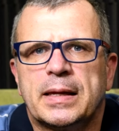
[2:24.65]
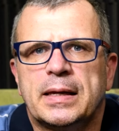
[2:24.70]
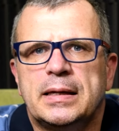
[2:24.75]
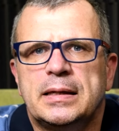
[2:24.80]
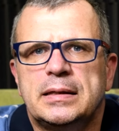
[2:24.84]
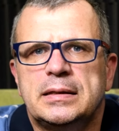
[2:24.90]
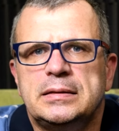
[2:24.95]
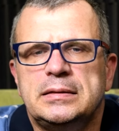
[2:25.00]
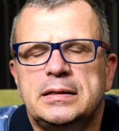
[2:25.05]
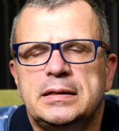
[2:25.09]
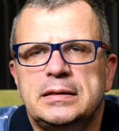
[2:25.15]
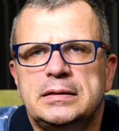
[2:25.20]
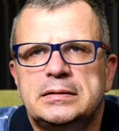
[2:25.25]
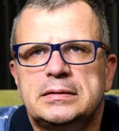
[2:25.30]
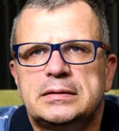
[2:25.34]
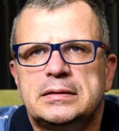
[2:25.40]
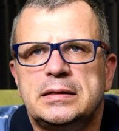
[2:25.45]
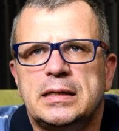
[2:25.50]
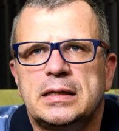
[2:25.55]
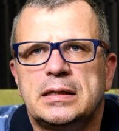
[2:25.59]
e, nie
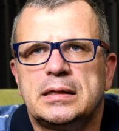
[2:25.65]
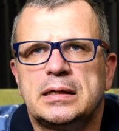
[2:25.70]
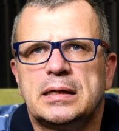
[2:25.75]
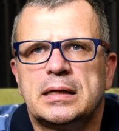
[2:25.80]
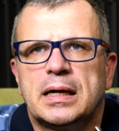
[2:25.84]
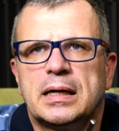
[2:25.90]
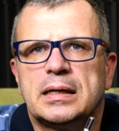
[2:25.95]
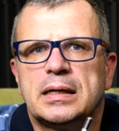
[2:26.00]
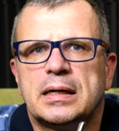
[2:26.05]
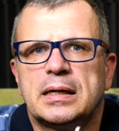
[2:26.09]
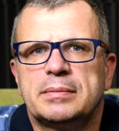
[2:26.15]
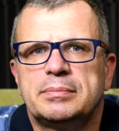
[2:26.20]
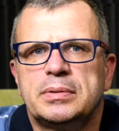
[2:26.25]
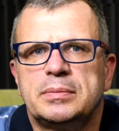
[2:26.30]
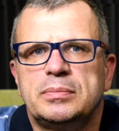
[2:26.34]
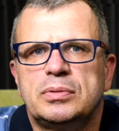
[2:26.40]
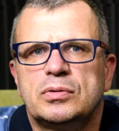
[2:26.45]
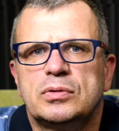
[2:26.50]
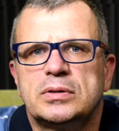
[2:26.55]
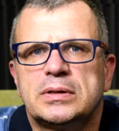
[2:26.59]
istnieje. Ale
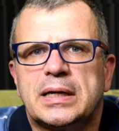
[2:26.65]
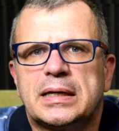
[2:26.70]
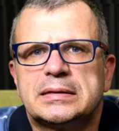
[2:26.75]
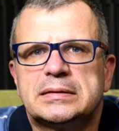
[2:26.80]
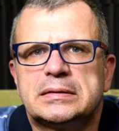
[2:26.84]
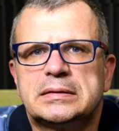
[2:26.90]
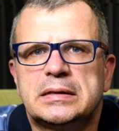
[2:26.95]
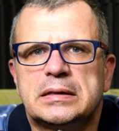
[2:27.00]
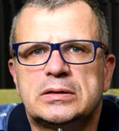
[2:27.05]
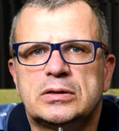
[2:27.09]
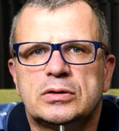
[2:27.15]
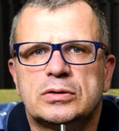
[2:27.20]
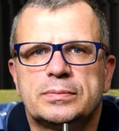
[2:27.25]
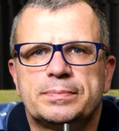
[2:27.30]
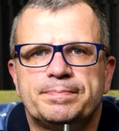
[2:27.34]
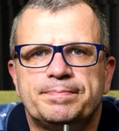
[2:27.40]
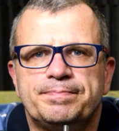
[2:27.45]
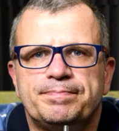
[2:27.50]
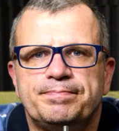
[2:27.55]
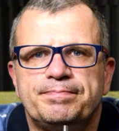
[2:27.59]
aby było jasne,
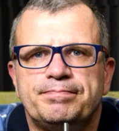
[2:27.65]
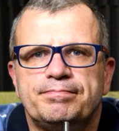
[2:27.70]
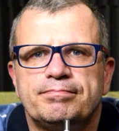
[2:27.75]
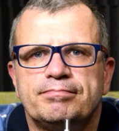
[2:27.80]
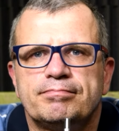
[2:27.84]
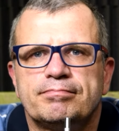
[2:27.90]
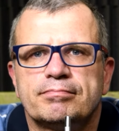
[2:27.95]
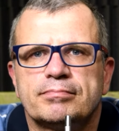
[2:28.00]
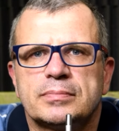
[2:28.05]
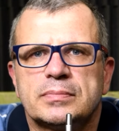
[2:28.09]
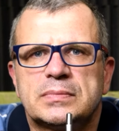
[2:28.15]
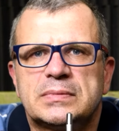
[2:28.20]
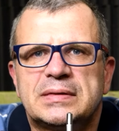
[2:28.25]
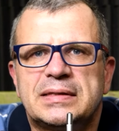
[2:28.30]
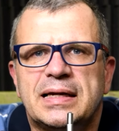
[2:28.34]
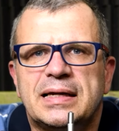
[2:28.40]
no, mm,